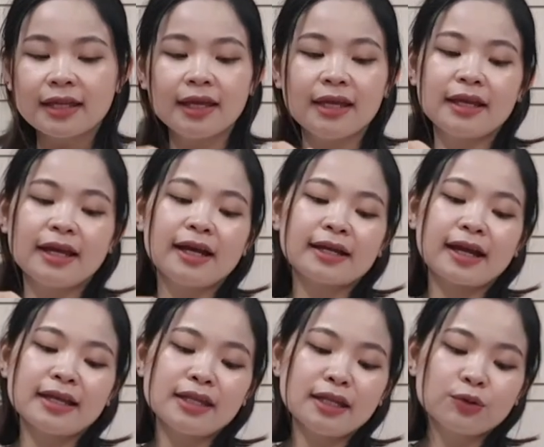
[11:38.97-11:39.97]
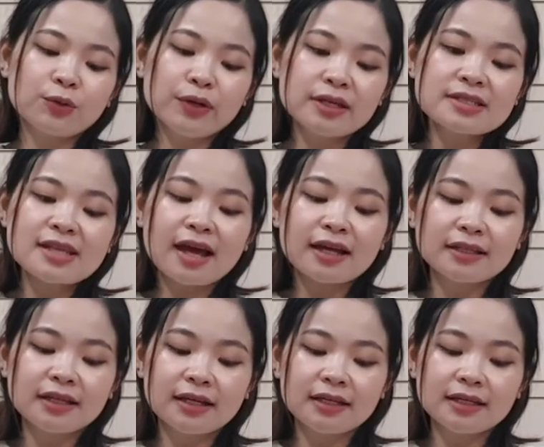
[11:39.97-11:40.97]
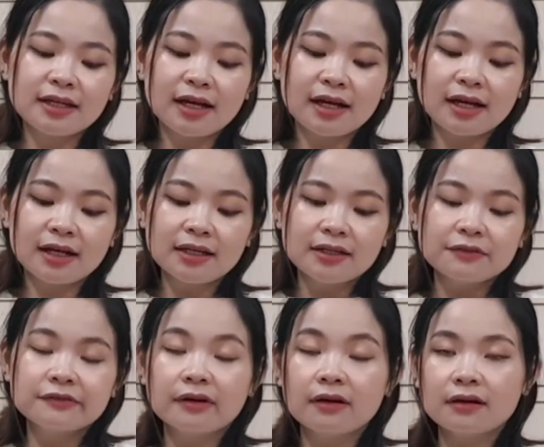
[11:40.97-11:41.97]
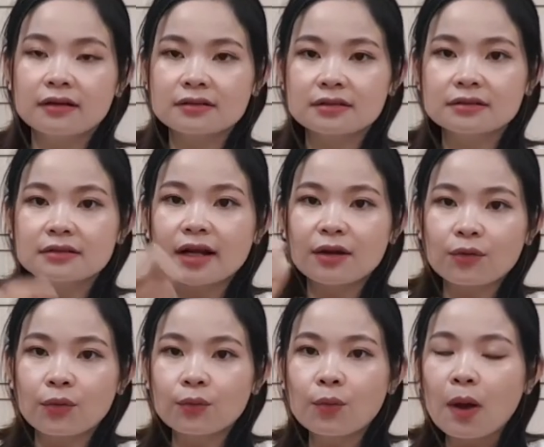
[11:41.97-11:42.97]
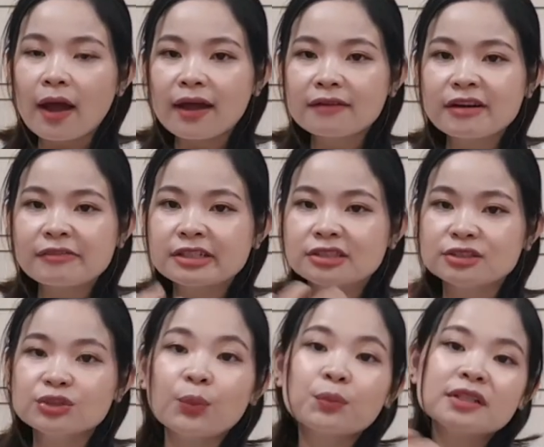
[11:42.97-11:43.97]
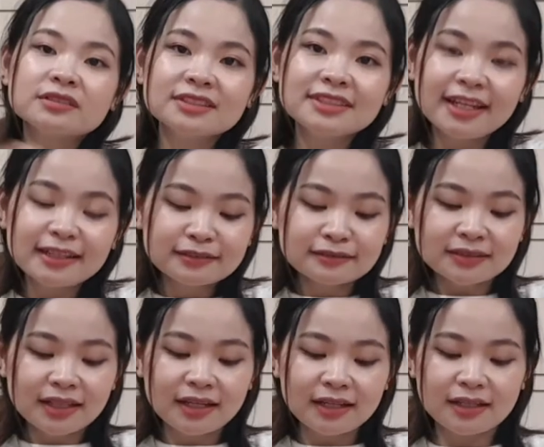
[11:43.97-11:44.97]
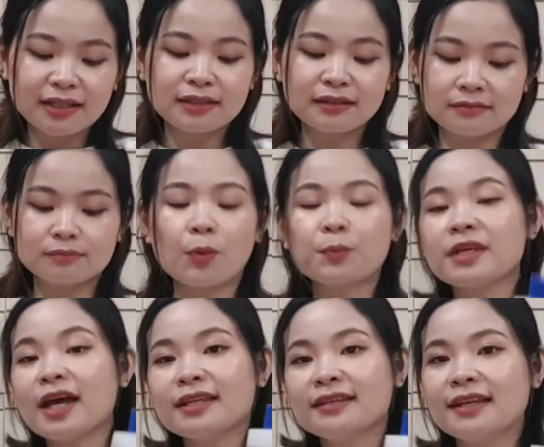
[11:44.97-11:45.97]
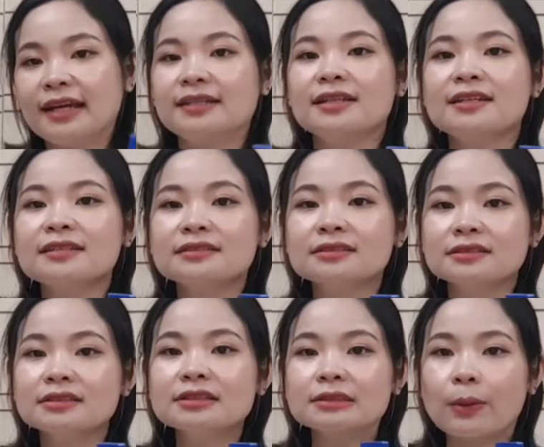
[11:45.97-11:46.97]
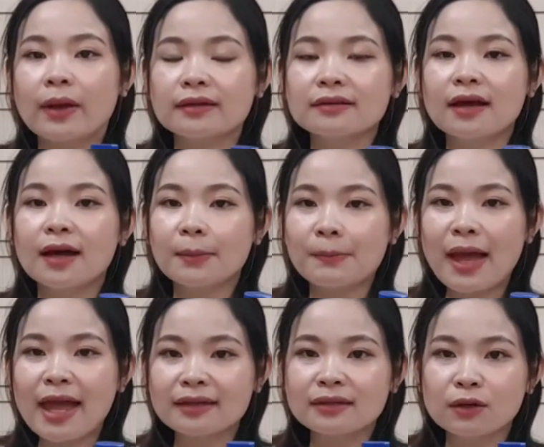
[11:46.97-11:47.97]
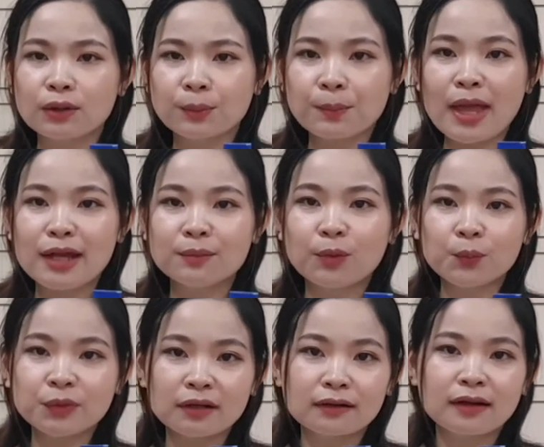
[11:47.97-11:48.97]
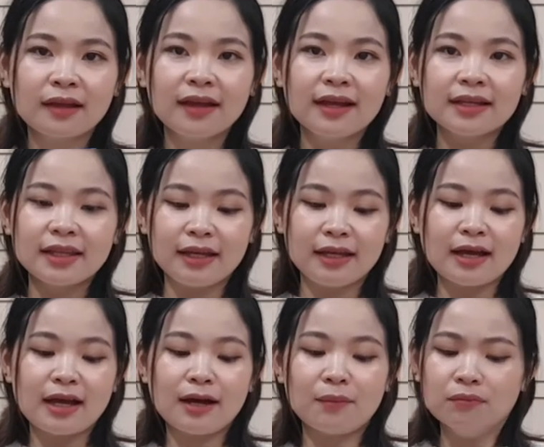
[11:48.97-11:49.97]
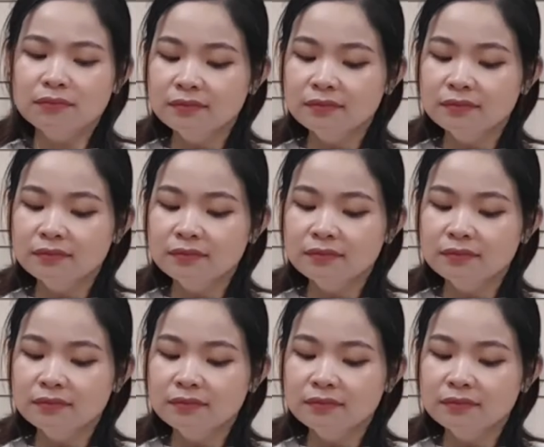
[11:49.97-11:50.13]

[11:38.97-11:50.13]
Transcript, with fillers: thì à, cả gia đình của Yến xài thì à, vừa rửa rau củ quả và vừa tự dụng đi rửa chén thì một chai như vậy thì Yến rửa được khoảng à, 3 tuần 3 đến 4 tuần thì à,